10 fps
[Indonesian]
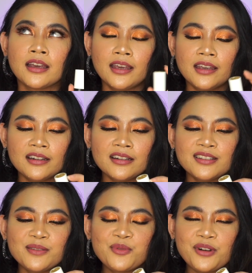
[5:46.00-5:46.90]
And
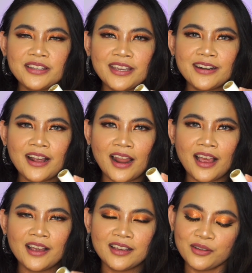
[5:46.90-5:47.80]
kesimpulannya
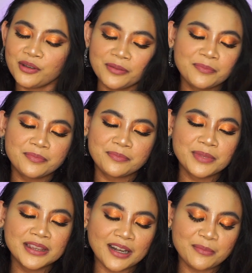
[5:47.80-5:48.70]
adalah, eh,
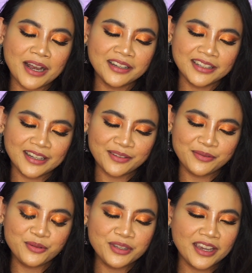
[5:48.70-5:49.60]
bentar banget ya
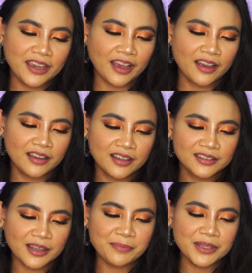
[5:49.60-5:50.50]
reviewnya ya.
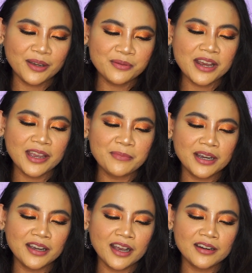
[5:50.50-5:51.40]
Tapi ya udah
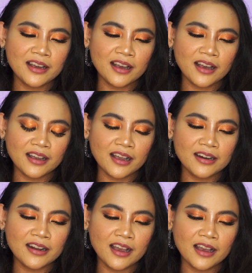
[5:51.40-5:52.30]
emang nggak ada nggak
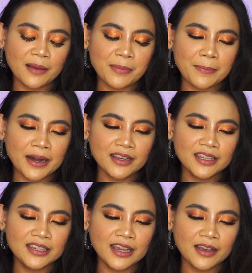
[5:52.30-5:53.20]
ada apa-apa
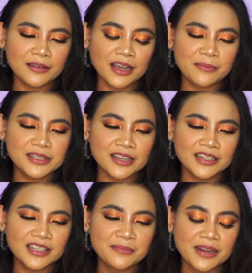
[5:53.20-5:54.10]
lagi, nggak nggak bisa
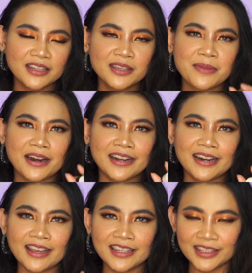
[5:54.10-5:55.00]
digimana
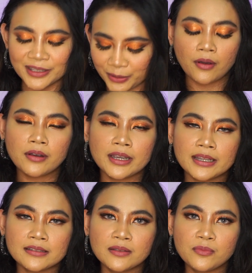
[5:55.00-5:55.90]
gimanain lagi gitu. Oke, okay,
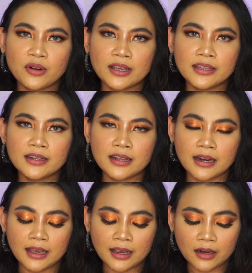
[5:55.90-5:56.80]
kesimpulannya
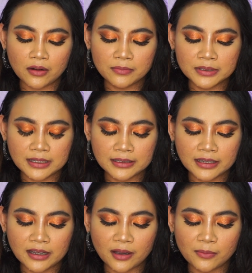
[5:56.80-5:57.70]
adalah kalau
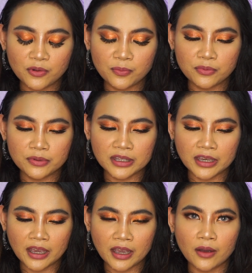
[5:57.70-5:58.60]
misalnya kamu
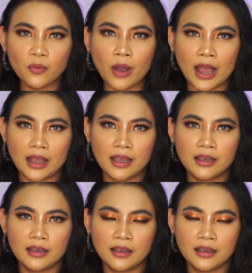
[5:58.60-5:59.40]
punya uang,